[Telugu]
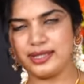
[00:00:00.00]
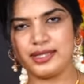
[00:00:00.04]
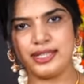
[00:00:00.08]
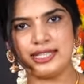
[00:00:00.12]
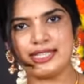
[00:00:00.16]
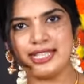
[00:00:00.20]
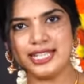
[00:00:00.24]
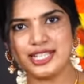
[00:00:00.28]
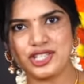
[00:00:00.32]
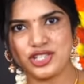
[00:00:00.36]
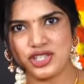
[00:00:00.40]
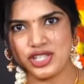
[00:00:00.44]

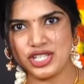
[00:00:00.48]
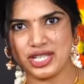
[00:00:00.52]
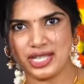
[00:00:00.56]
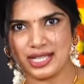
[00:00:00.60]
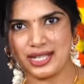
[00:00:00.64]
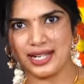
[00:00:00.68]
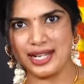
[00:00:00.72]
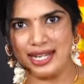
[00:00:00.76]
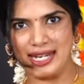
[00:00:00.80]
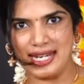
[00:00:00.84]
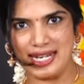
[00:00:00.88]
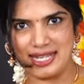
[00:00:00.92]
ఇది
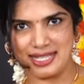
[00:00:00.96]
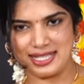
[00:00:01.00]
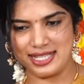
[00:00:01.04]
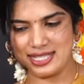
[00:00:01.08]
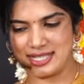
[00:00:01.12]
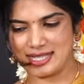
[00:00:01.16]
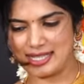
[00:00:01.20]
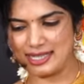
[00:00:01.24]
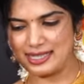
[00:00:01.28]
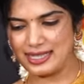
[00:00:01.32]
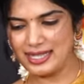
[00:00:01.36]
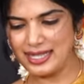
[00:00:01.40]
చీర
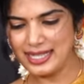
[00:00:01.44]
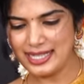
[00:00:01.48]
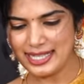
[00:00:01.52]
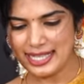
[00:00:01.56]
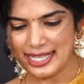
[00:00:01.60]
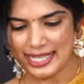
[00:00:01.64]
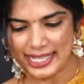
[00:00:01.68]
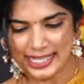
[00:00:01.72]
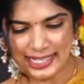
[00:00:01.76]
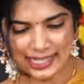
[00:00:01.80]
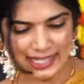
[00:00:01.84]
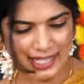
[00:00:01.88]
లాస్ట్ కదా
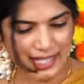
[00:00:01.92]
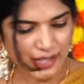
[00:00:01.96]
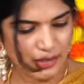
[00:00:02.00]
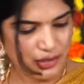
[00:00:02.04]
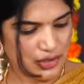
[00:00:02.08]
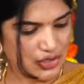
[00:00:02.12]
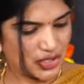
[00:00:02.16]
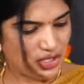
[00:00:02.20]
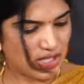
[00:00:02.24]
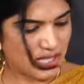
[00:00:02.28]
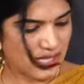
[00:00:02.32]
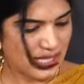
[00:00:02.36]
ఇక్కడ
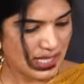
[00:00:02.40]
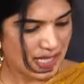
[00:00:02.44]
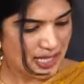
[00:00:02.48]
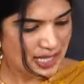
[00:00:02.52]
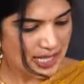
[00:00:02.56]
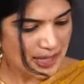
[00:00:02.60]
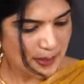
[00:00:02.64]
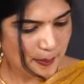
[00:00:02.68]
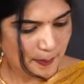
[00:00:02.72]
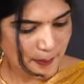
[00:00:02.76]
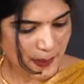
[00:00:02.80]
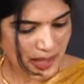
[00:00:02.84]
నుంచి
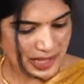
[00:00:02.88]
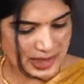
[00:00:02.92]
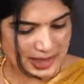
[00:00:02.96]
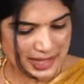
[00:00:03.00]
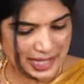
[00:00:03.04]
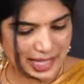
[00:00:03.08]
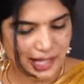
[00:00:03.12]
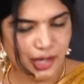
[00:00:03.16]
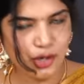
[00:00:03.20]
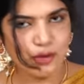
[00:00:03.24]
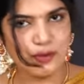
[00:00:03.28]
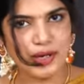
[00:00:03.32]

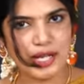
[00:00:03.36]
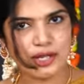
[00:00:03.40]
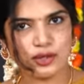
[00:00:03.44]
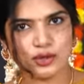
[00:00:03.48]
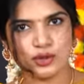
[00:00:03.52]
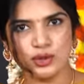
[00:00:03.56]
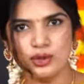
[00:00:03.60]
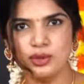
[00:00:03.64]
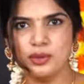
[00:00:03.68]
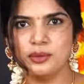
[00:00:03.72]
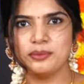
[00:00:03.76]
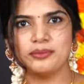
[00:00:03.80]
మధ్యలో
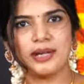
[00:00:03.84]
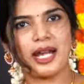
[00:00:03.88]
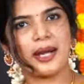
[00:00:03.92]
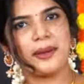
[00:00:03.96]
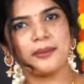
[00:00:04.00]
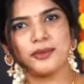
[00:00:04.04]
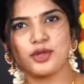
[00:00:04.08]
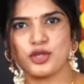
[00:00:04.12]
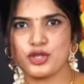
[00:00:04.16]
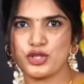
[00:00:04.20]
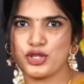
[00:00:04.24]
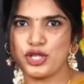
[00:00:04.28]
వరకు
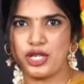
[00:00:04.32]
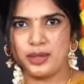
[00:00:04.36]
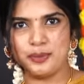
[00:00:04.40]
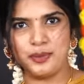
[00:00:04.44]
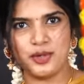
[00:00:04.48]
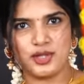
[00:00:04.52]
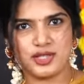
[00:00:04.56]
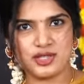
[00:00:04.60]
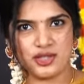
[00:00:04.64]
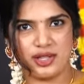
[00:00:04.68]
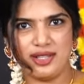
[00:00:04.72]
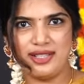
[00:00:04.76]
మనం కుచ్చుళ్ళు
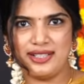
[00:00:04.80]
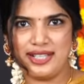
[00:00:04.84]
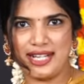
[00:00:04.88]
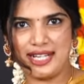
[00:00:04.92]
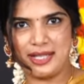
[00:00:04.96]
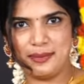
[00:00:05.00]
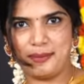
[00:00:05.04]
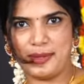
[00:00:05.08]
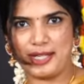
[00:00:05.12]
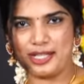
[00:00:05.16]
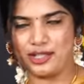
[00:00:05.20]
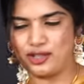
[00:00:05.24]
పోసుకొని
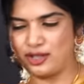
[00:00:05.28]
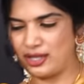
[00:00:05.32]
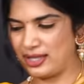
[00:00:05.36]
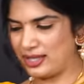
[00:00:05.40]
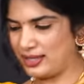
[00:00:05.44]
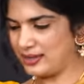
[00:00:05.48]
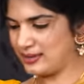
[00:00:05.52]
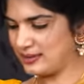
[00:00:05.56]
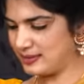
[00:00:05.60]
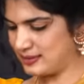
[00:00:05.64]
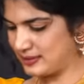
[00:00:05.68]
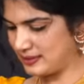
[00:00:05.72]
రెడీ పెట్టుకోవాలి